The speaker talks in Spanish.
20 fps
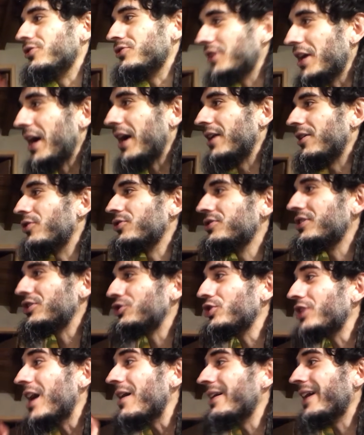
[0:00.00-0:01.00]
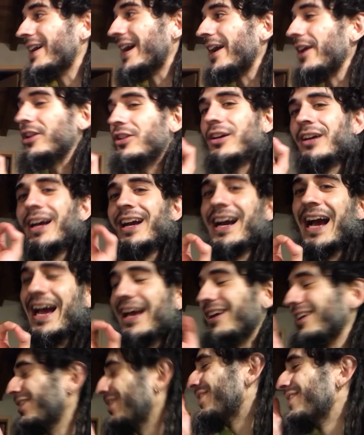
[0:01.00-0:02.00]
total, o sea, yo cada vez que cae,
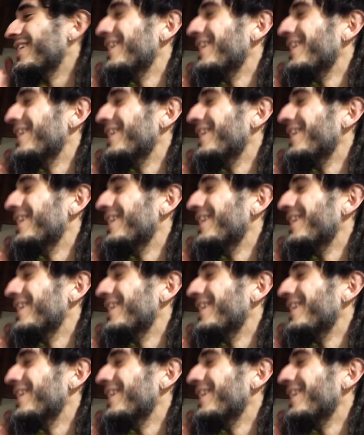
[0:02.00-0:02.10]
cae